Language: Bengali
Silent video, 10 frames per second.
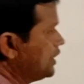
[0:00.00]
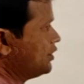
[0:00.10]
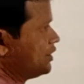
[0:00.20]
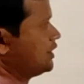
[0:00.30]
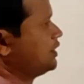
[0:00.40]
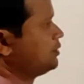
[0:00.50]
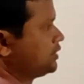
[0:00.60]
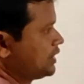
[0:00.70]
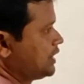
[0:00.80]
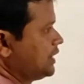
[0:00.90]
এই দুইটি
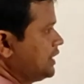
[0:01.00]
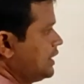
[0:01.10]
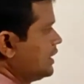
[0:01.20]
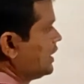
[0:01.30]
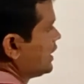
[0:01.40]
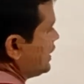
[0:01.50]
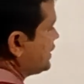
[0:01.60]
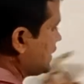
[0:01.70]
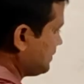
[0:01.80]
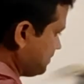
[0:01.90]
ত্রিভুজের ক্ষেত্রে কি লেখা যায়